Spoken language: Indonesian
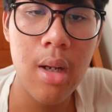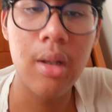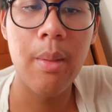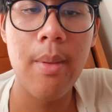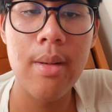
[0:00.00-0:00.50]

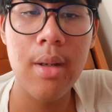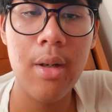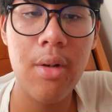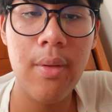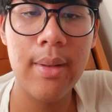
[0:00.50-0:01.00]
Nama saya
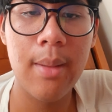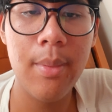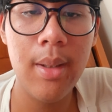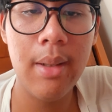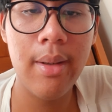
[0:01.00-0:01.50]
Novel
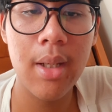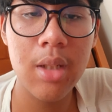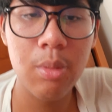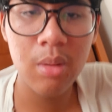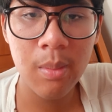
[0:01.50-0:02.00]
Nabil dari kelas
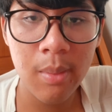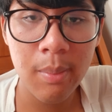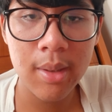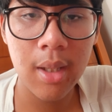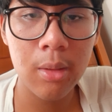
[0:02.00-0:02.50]
10
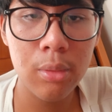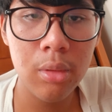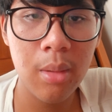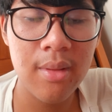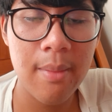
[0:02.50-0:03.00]
MIPA 1
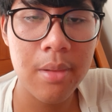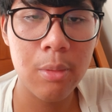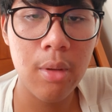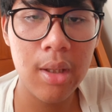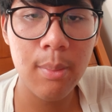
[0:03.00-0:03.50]
nomor absen
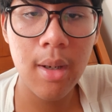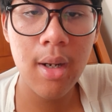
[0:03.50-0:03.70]
25